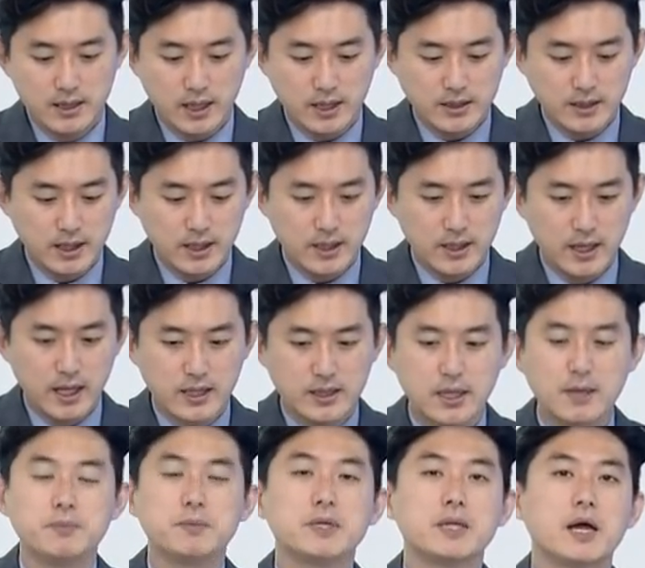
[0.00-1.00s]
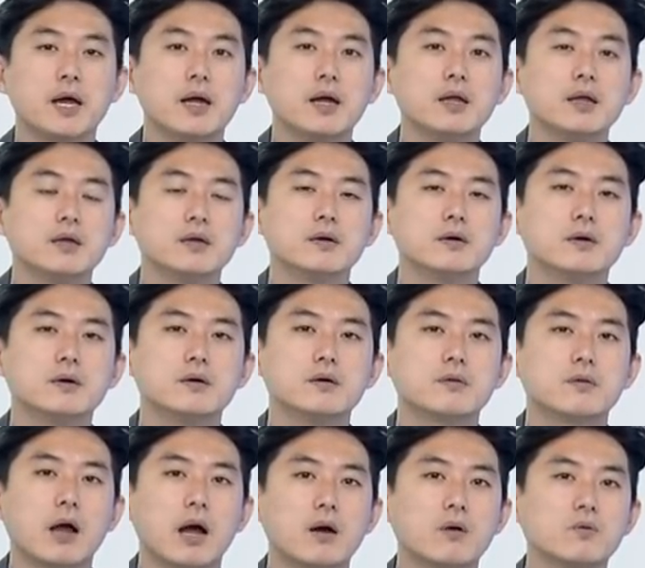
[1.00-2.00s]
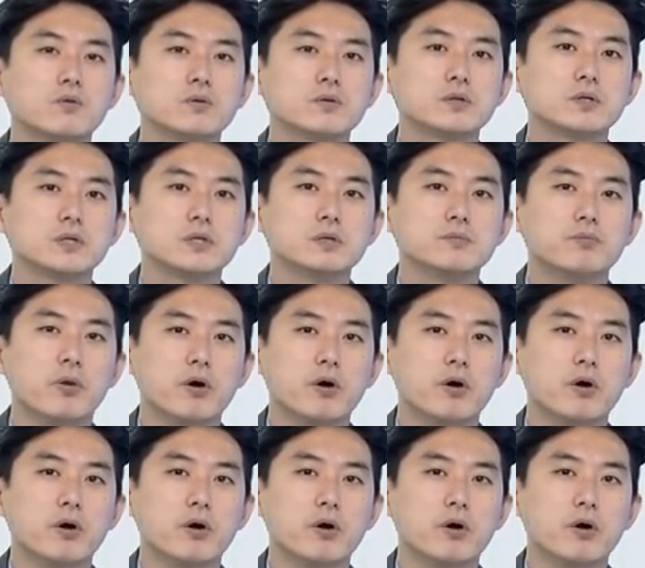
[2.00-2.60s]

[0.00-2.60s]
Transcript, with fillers: 상당히 핫합니다. 어, 광고도 지금